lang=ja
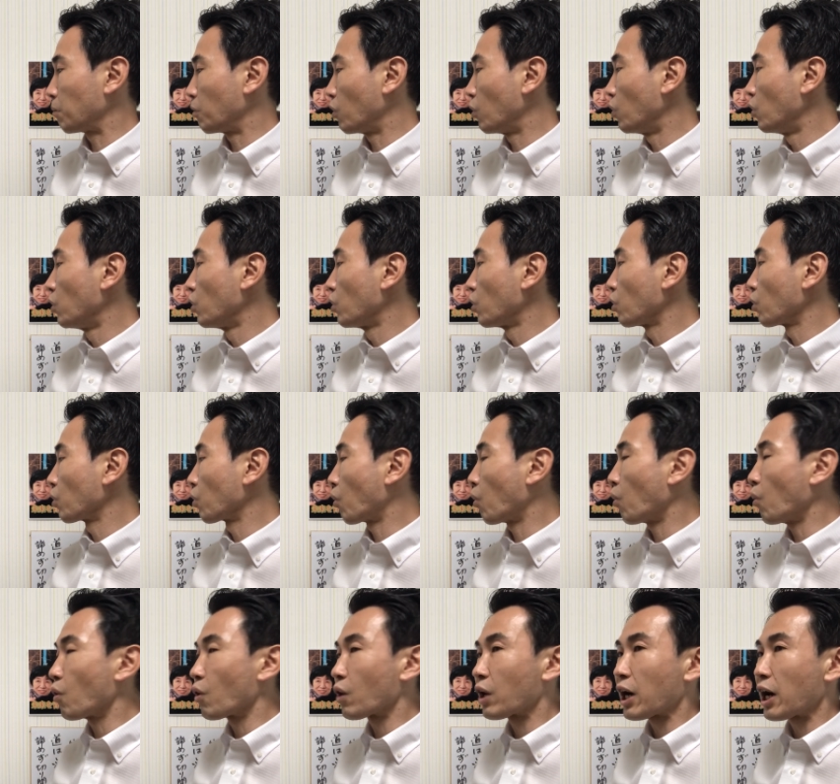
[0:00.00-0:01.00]
も
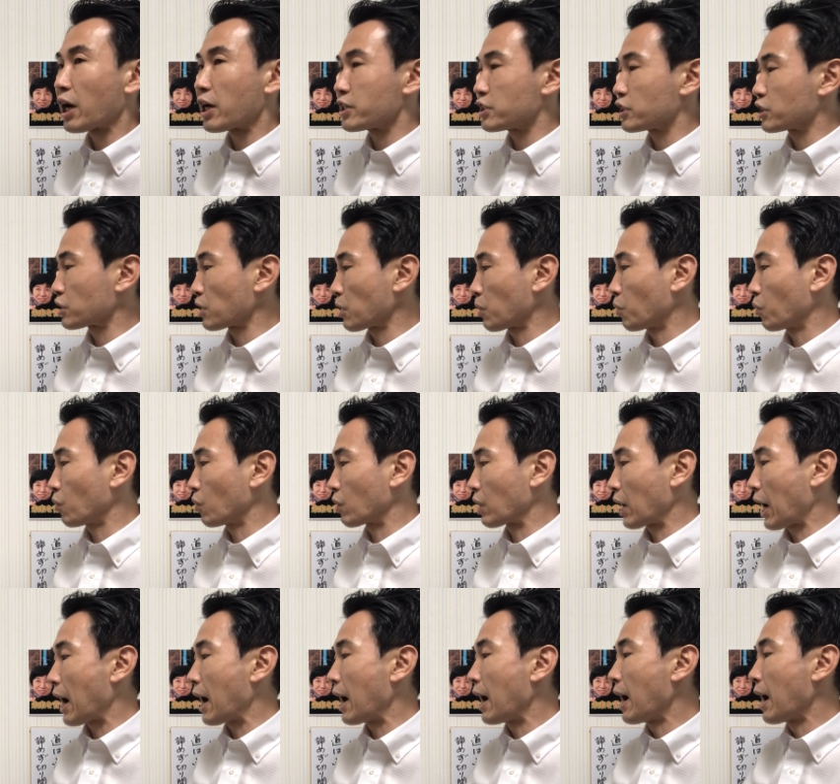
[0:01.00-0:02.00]
公開した方
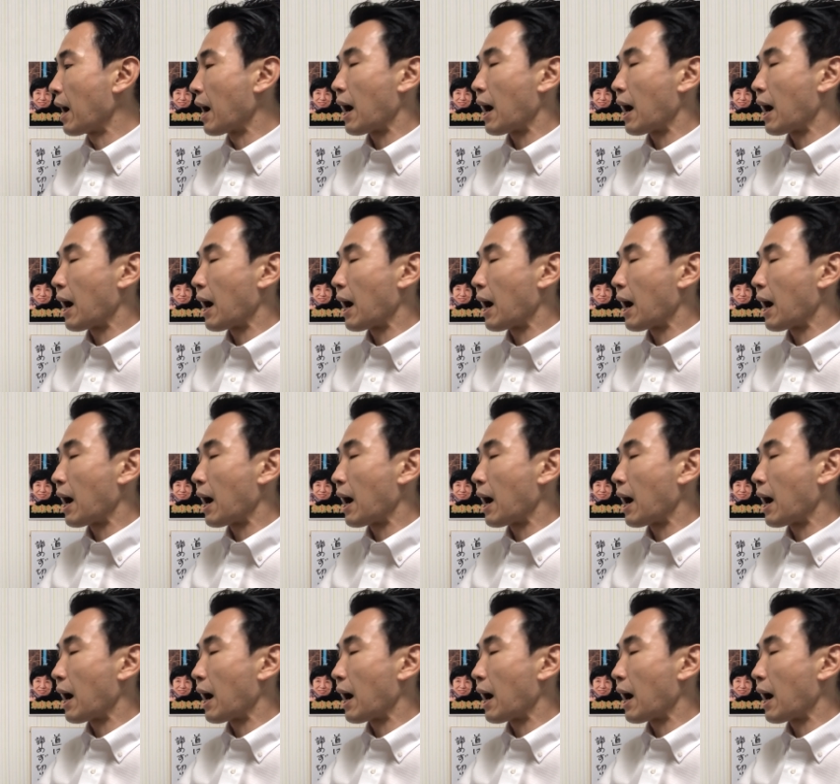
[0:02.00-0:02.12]
が